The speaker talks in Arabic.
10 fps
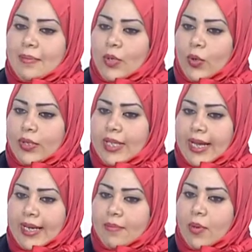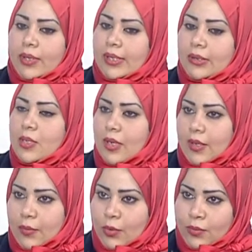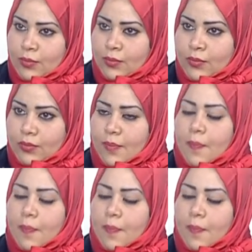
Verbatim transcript: بنحط عليه ماده تصلبه مم.